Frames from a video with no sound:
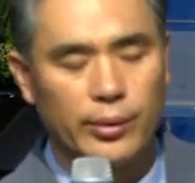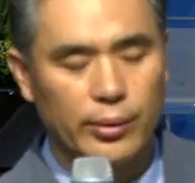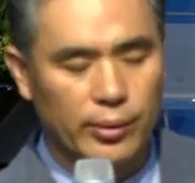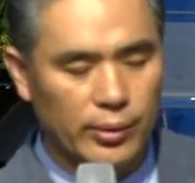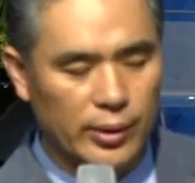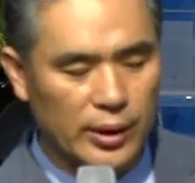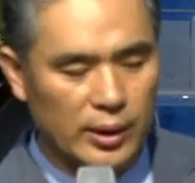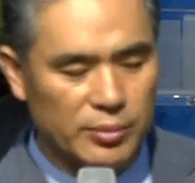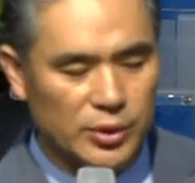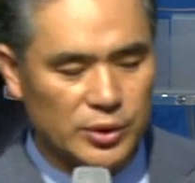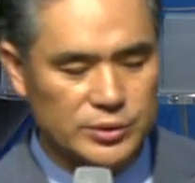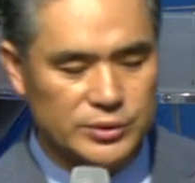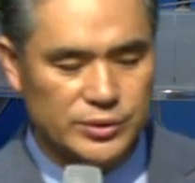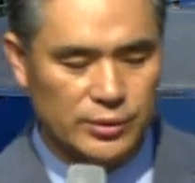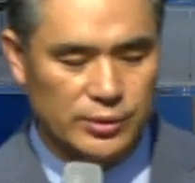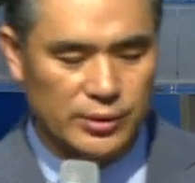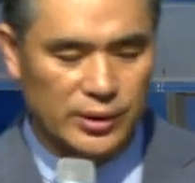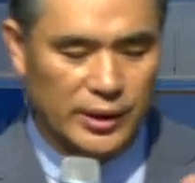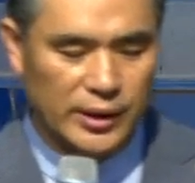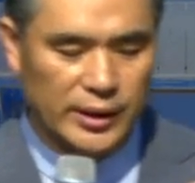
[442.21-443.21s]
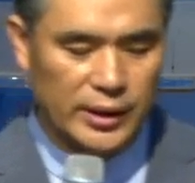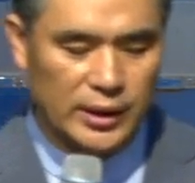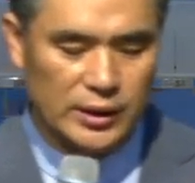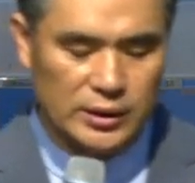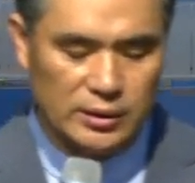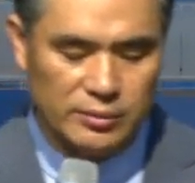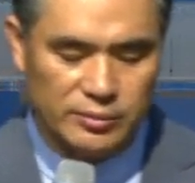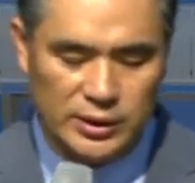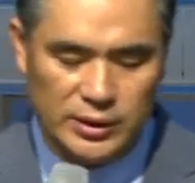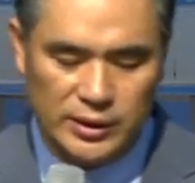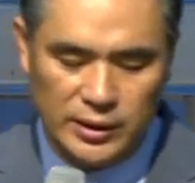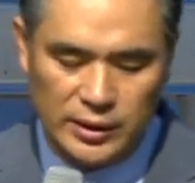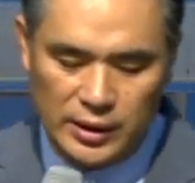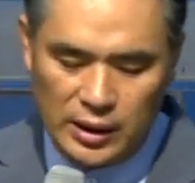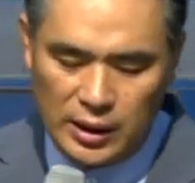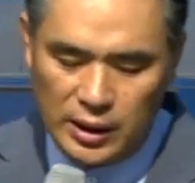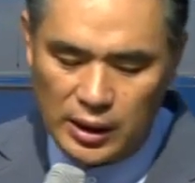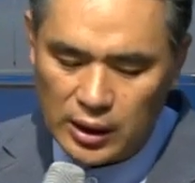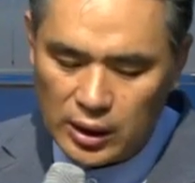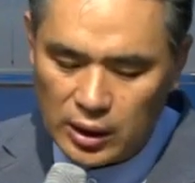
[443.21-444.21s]
어, 하면서 하나님을
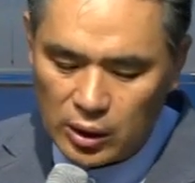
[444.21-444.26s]
향해